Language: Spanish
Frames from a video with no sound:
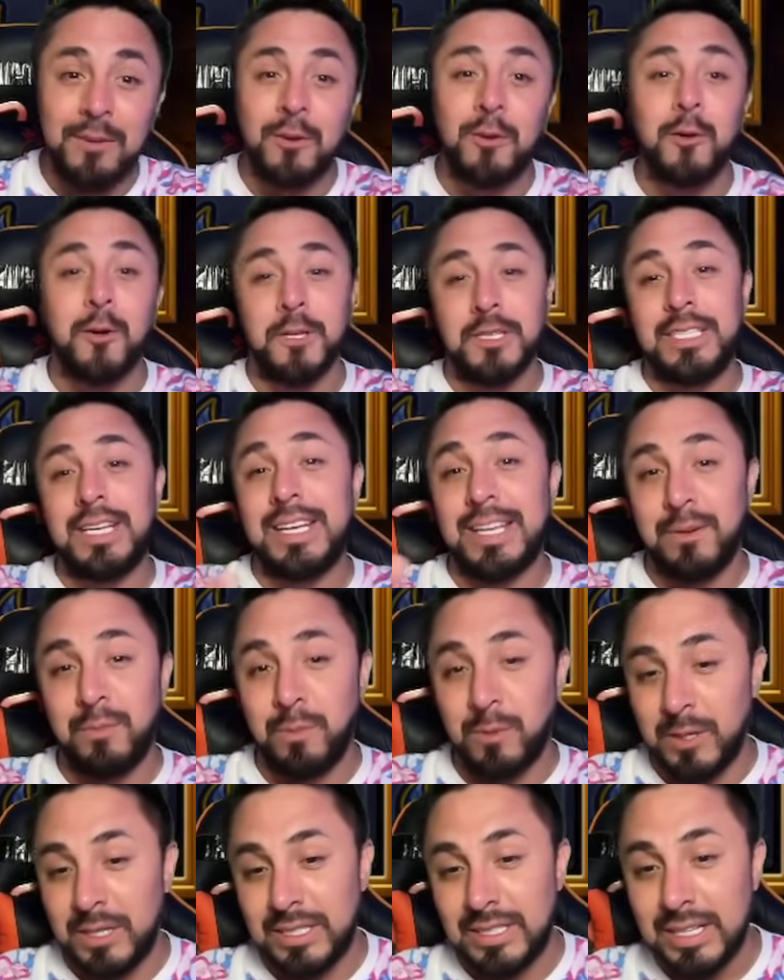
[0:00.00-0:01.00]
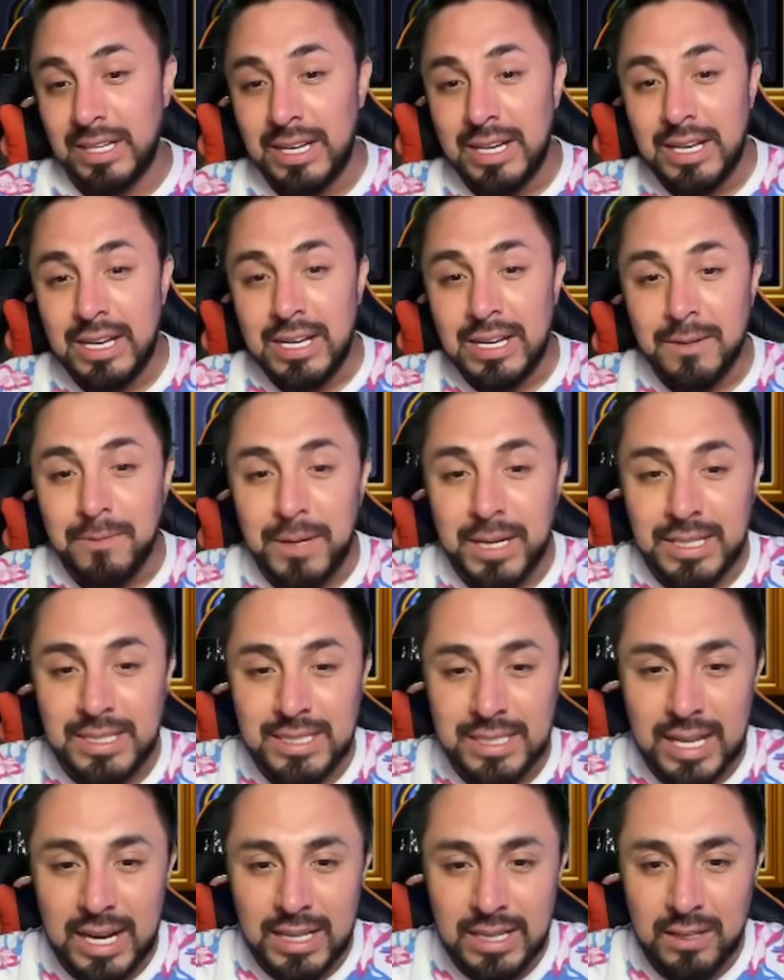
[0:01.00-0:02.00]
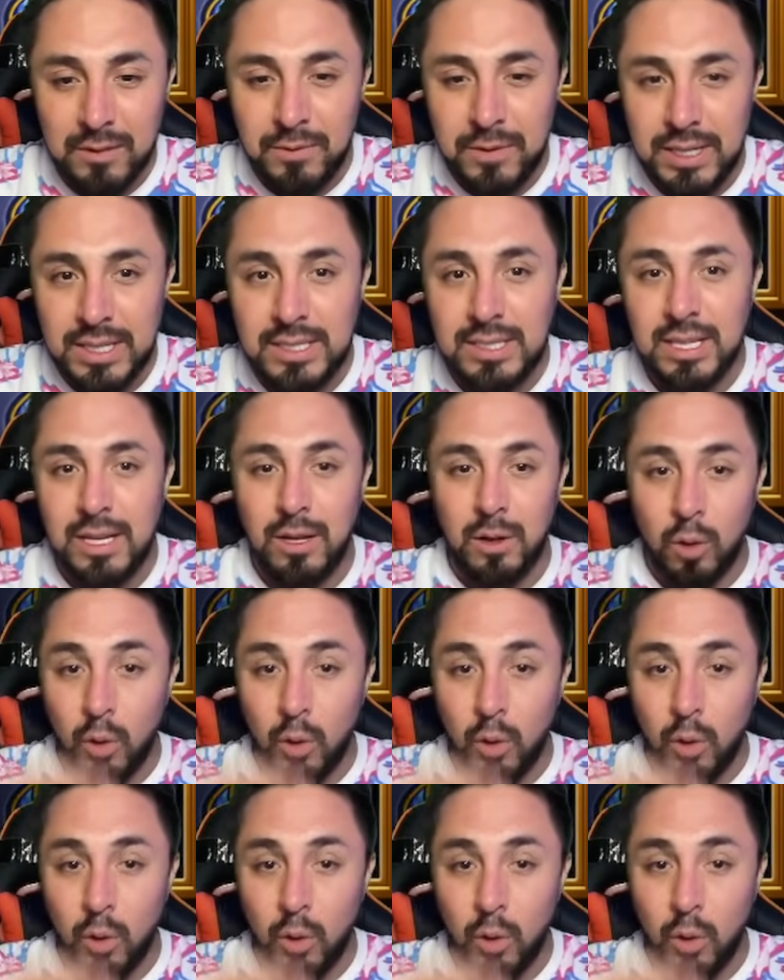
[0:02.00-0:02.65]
Cosa que pues va a estar difícil.